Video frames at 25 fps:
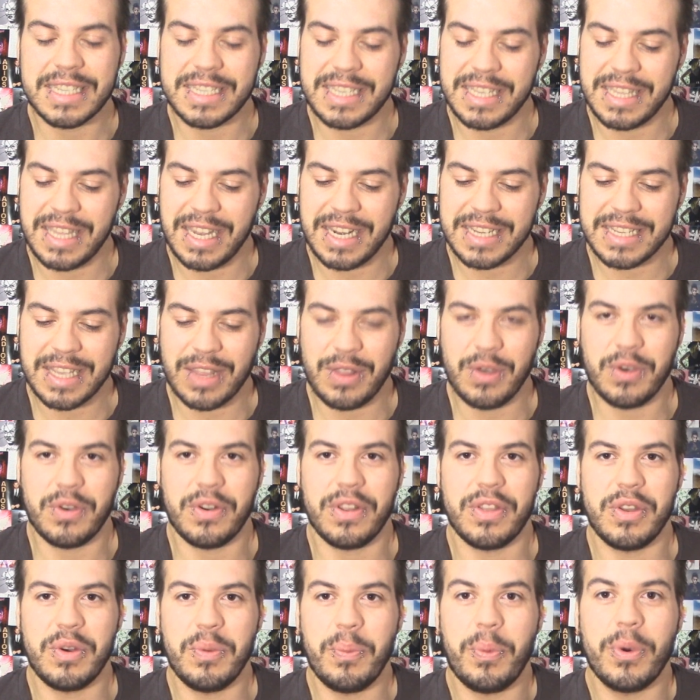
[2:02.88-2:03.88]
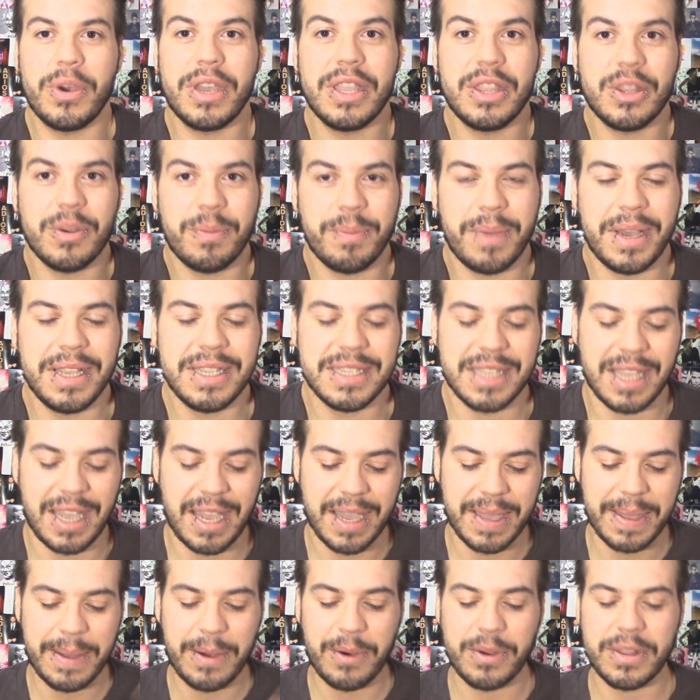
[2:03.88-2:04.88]
estás interesado en conocer un poquito más,
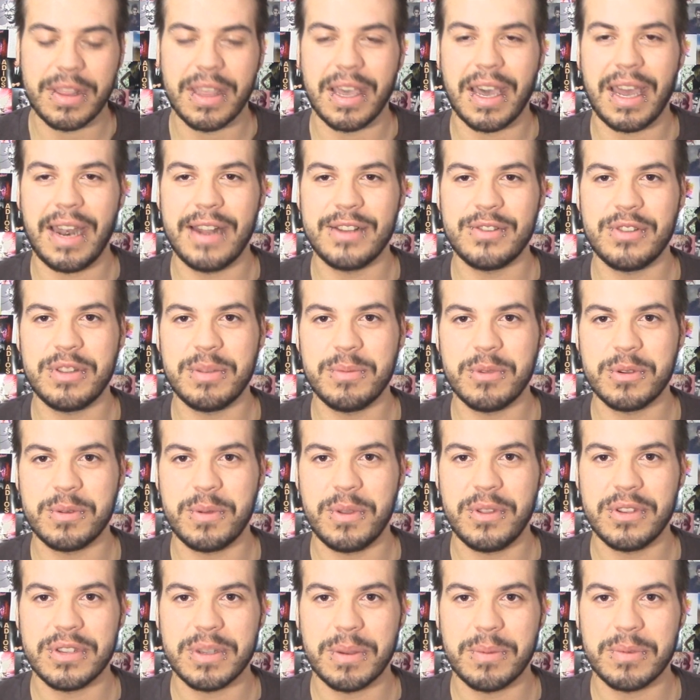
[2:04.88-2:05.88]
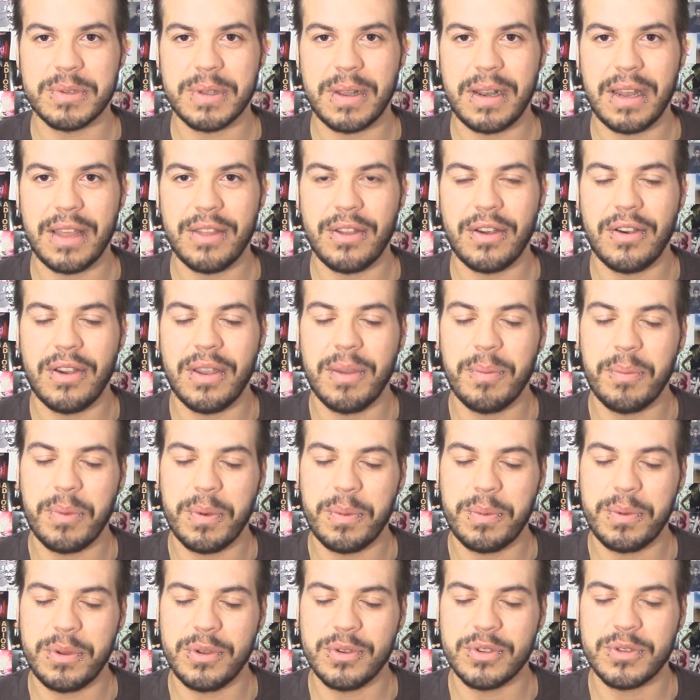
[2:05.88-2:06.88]
aquí abajo te dejaré los últimos vídeos que hemos hablado en
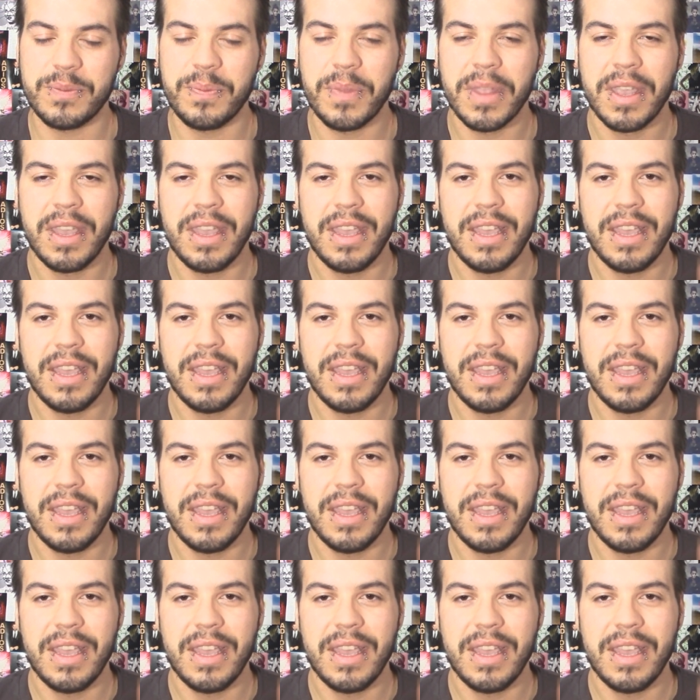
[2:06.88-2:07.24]
Pop News.